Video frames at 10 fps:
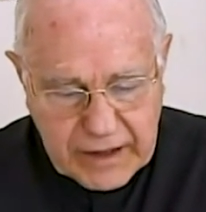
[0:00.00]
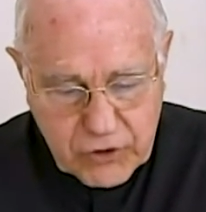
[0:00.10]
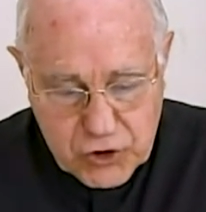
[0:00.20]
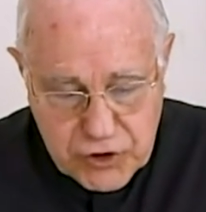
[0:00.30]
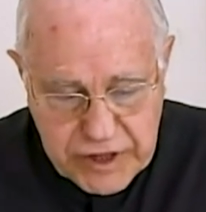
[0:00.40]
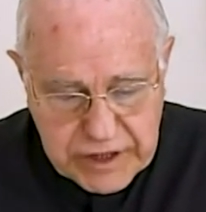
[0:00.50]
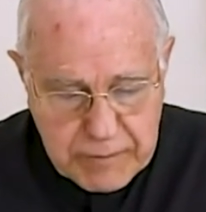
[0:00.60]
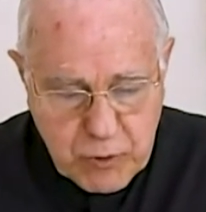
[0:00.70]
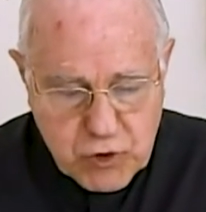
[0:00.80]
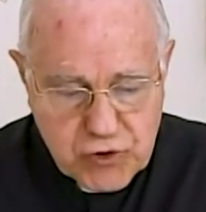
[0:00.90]
nos lo
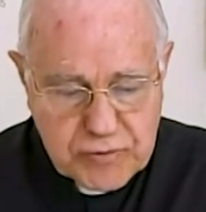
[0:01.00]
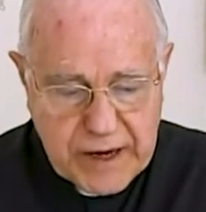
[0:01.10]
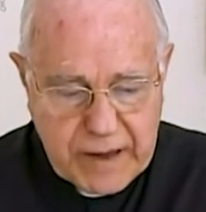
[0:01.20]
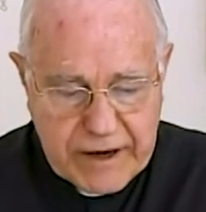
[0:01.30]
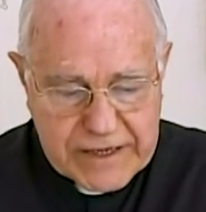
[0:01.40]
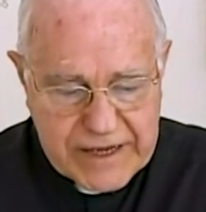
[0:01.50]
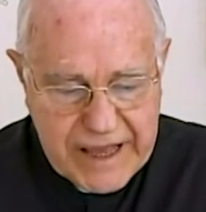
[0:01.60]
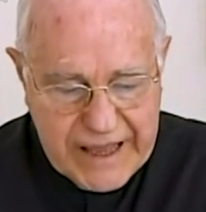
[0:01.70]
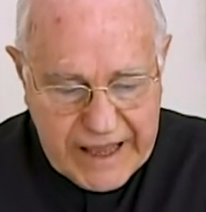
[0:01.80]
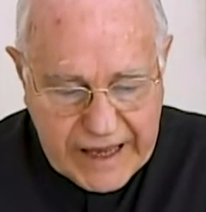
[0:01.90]
dice con sus palabras,
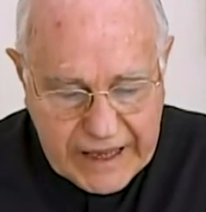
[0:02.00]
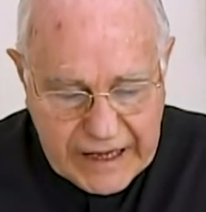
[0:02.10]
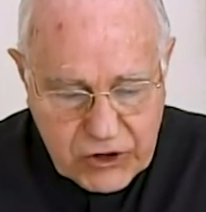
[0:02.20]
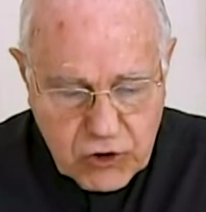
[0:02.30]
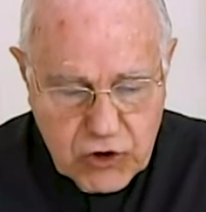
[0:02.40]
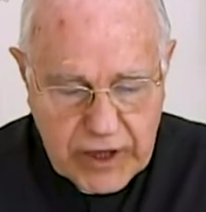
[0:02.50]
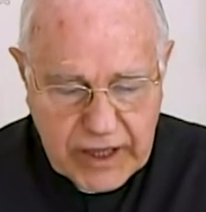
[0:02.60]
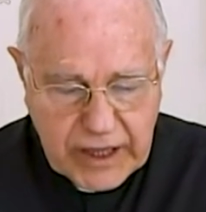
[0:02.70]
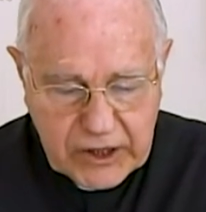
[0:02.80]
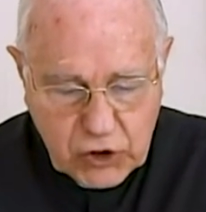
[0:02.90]
he querido
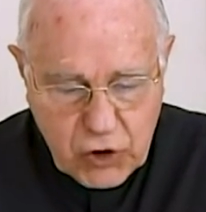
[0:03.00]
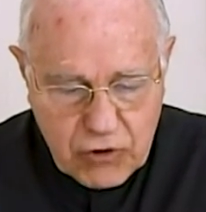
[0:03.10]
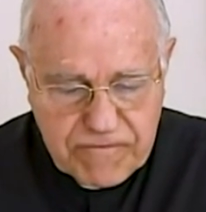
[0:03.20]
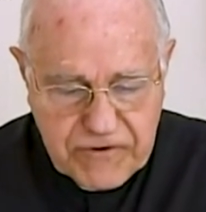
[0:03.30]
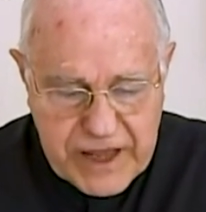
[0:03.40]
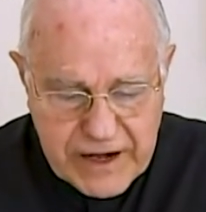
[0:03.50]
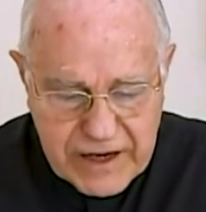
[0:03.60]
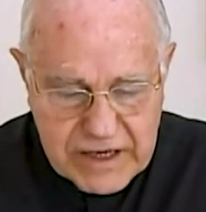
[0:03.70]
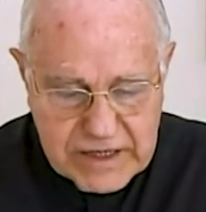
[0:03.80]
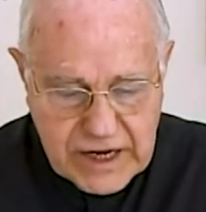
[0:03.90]
que todo
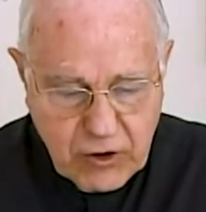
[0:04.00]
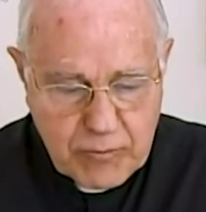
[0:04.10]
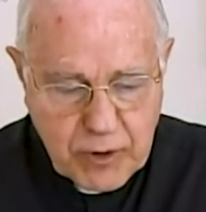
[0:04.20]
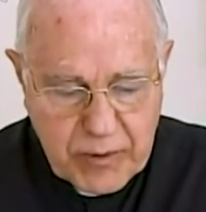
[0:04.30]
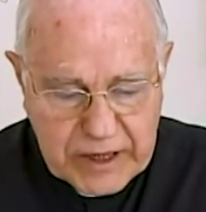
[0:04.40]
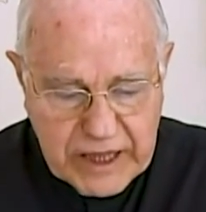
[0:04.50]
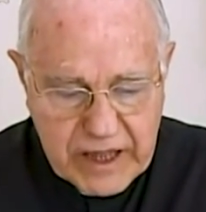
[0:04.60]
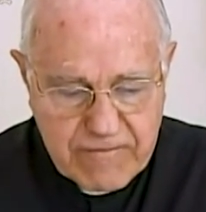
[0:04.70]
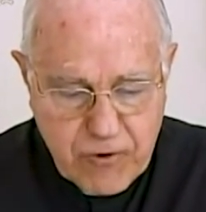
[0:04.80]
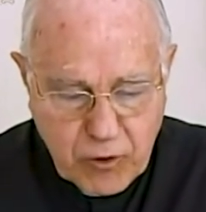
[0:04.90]
fiel se comprometa
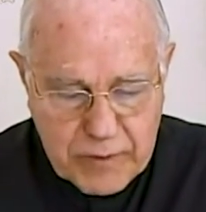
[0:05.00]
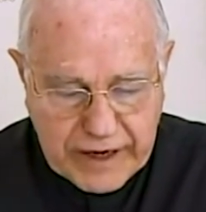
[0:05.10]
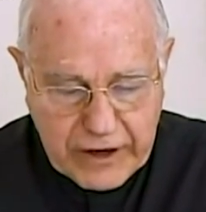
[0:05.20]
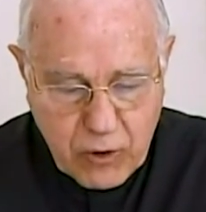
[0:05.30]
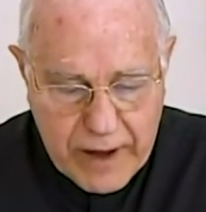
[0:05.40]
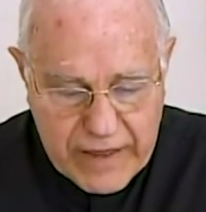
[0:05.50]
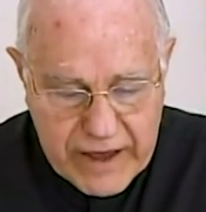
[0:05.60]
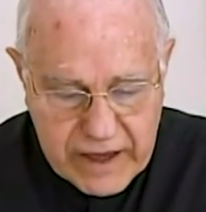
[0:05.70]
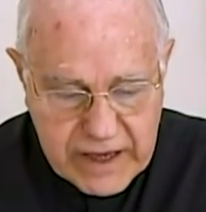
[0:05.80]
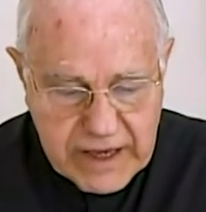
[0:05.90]
de forma
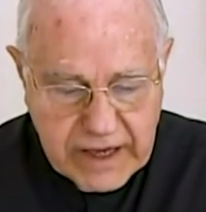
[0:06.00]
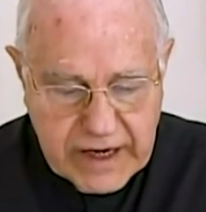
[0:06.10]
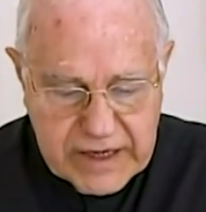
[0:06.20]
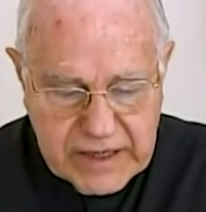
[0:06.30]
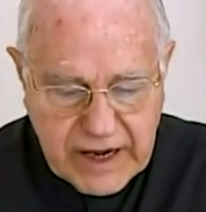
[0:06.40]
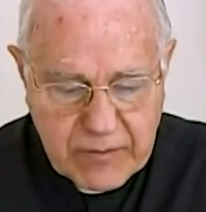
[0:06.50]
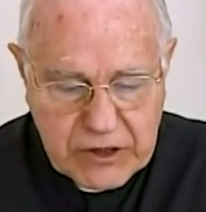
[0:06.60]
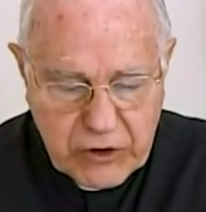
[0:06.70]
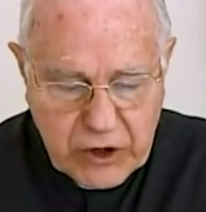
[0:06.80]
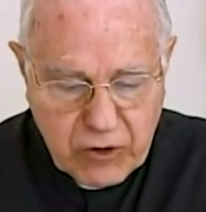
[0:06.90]
renovada en este
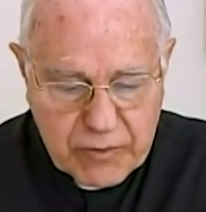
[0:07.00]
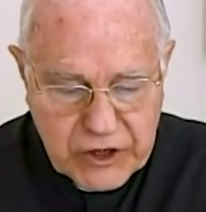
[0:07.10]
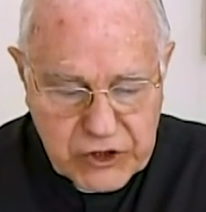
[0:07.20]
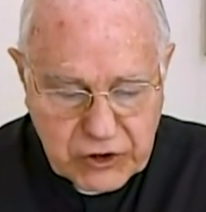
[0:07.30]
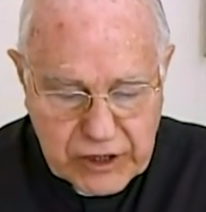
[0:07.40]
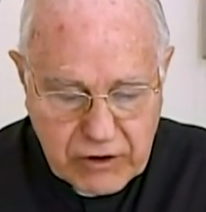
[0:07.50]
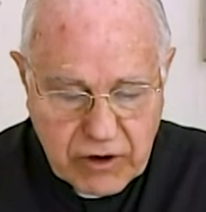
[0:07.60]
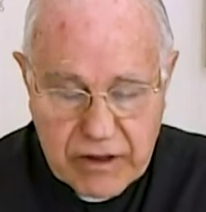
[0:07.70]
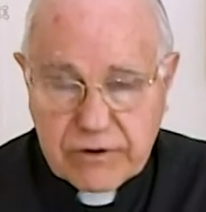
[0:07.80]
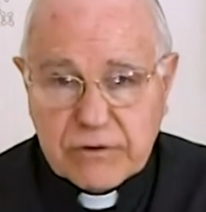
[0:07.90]
camino de conversión del
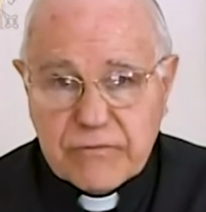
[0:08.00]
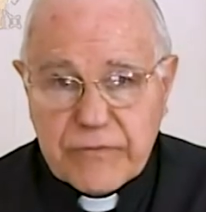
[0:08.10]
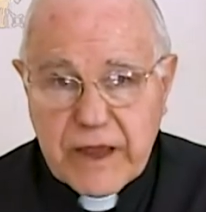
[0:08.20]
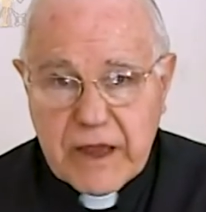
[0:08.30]
corazón.